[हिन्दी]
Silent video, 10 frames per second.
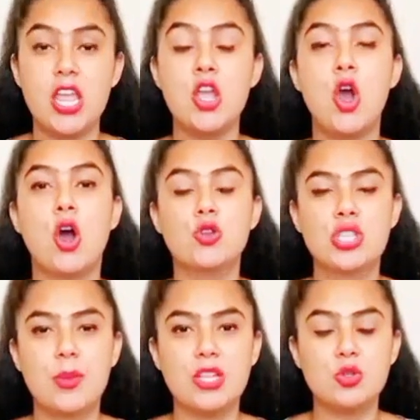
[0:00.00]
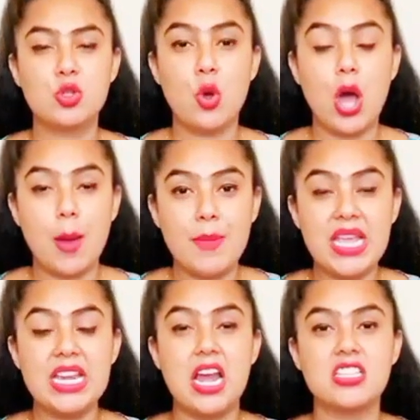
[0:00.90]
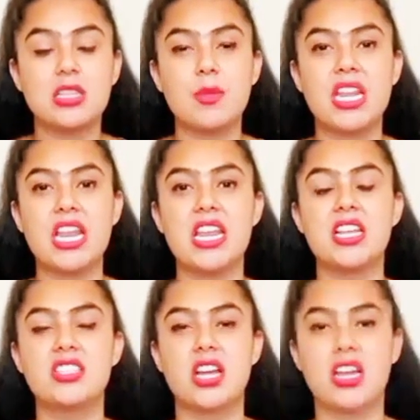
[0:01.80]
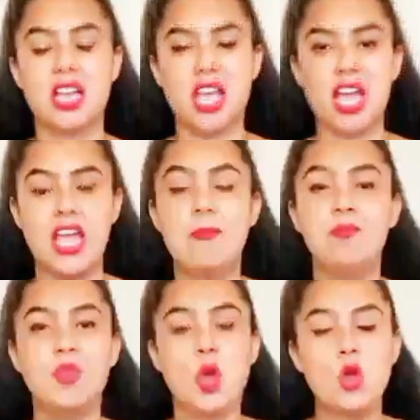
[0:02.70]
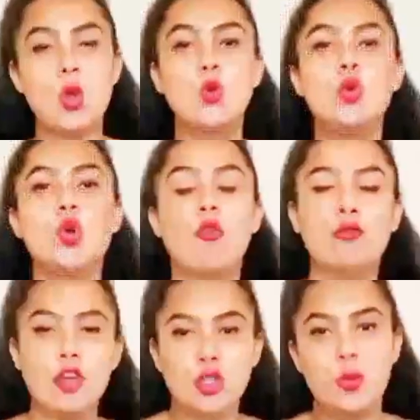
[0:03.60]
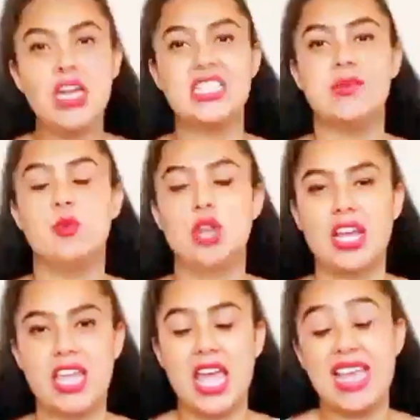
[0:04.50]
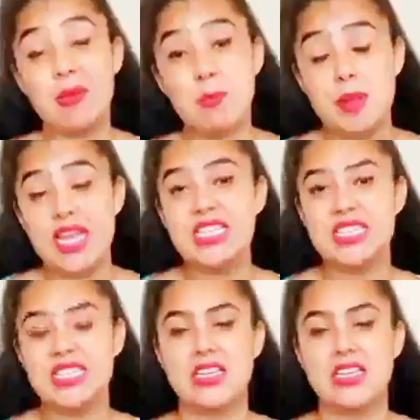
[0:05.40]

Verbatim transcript: है और उसके बाद उसको अभी हिरासत में ले लिया गया है और लोगों को फिर दोबारा से बोला गया है कि प्लीज